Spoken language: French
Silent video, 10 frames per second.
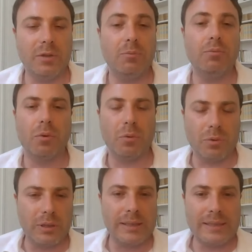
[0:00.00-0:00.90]
lignes pour
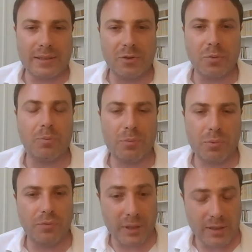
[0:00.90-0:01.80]
une utilisation
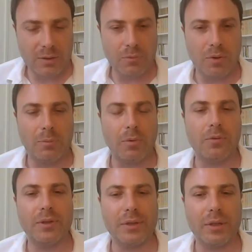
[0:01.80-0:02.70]
plus facile pour les
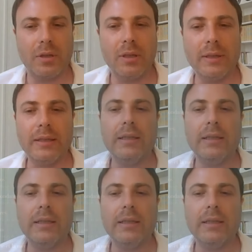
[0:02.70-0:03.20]
professeurs,